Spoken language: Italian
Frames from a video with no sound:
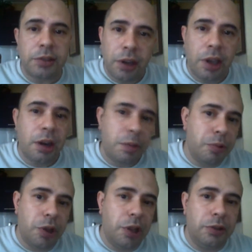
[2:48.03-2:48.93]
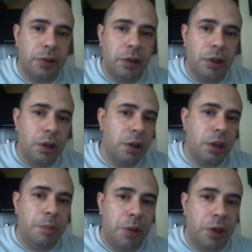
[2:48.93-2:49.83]
tenere puliti
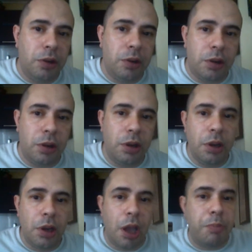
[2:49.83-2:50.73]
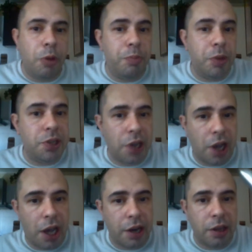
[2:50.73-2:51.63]
i pin e poi
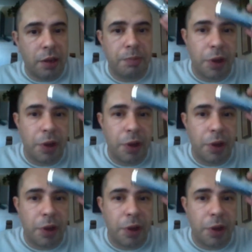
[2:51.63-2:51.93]
pensare,